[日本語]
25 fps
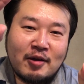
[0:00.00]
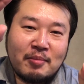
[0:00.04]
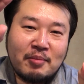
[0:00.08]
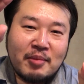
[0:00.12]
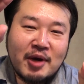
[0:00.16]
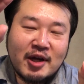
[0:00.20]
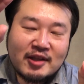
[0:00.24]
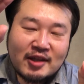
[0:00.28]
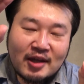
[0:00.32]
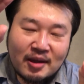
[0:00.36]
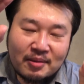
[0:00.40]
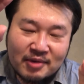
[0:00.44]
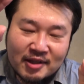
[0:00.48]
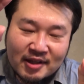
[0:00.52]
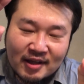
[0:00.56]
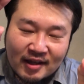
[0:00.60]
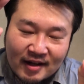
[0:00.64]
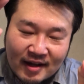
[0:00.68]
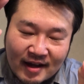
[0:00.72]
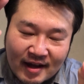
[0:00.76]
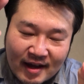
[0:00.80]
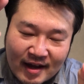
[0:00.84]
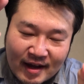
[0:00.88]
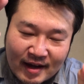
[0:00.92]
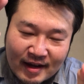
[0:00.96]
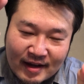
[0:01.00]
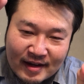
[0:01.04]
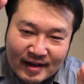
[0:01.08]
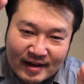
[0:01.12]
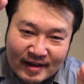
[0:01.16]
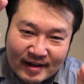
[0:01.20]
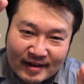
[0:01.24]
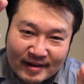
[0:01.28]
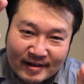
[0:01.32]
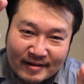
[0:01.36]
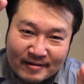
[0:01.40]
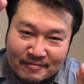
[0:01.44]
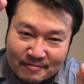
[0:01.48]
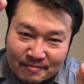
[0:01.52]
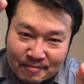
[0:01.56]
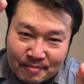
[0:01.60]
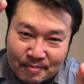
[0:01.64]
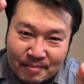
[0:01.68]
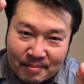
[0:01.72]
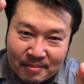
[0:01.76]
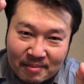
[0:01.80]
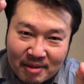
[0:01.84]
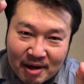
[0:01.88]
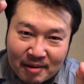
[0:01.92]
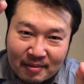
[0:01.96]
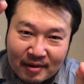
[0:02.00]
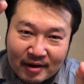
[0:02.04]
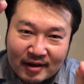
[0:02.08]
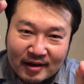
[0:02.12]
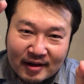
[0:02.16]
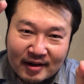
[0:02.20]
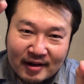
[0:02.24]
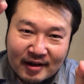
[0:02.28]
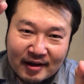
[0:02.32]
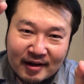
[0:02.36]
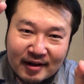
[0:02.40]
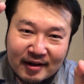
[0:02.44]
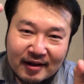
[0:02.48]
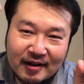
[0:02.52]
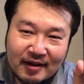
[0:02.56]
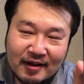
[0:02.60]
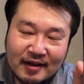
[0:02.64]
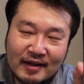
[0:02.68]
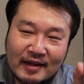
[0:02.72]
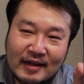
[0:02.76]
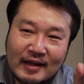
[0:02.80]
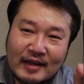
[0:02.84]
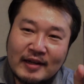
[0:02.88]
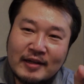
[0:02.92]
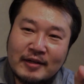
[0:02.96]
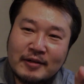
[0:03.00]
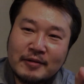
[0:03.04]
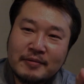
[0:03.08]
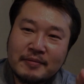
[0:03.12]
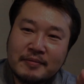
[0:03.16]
また見てなバイバイ